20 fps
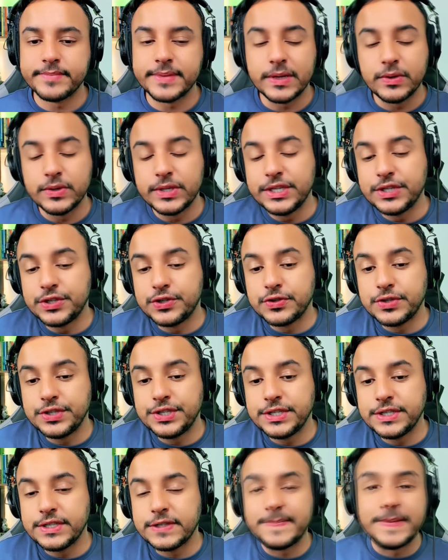pelo nicho
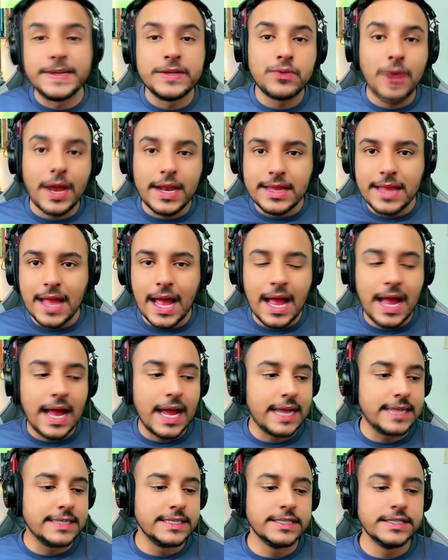de
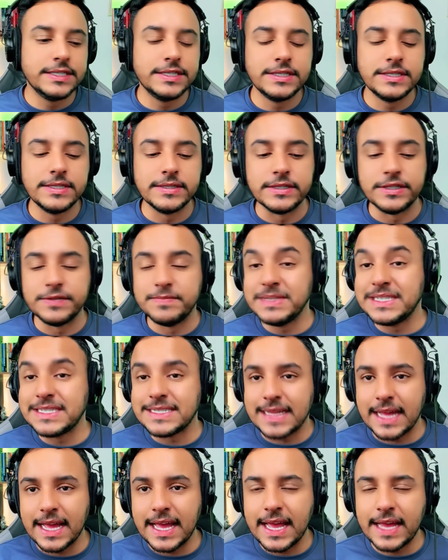espiritualidade, de, de
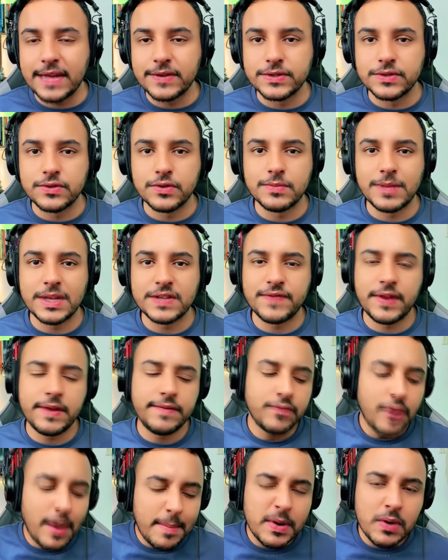mistérios e tudo mais.
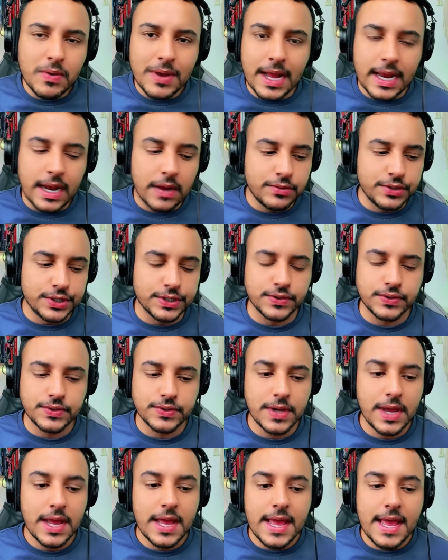Falei, vou abrir um canal
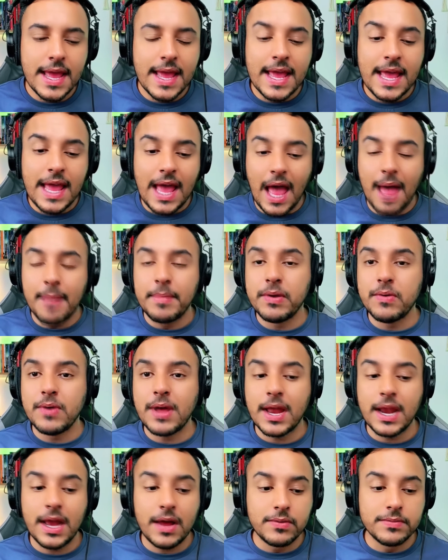disso. Abri um
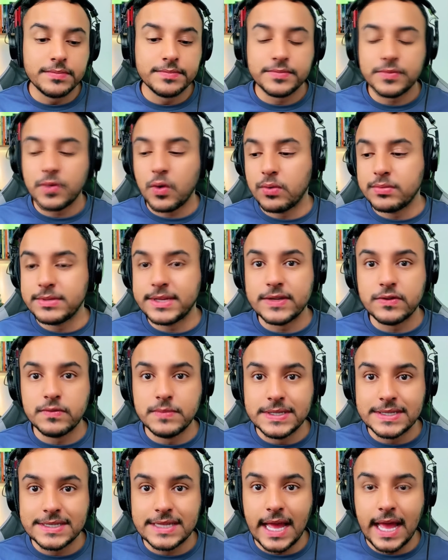canal contando
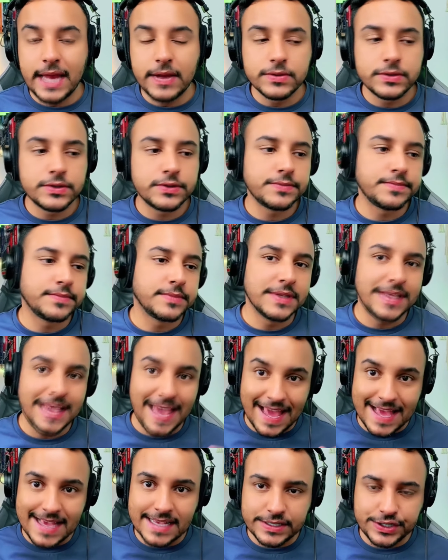mistérios,
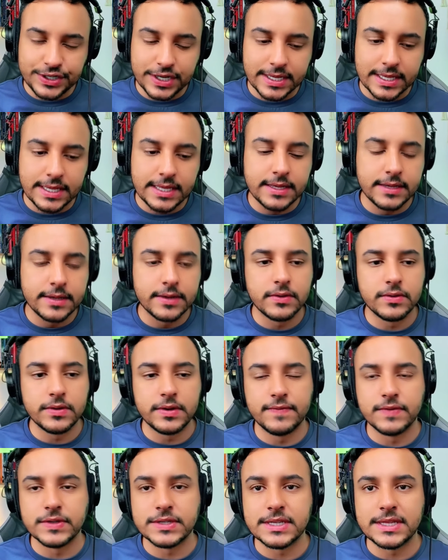que é este aqui, o
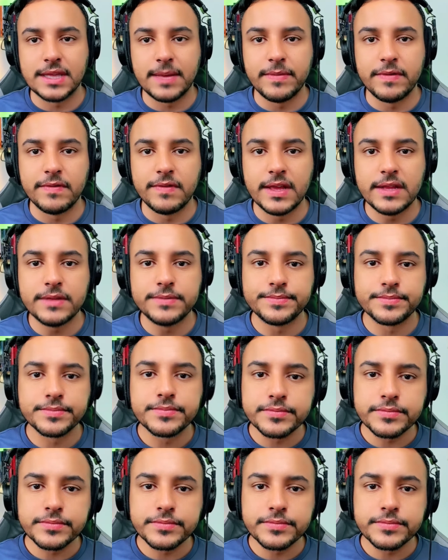que você está me vendo.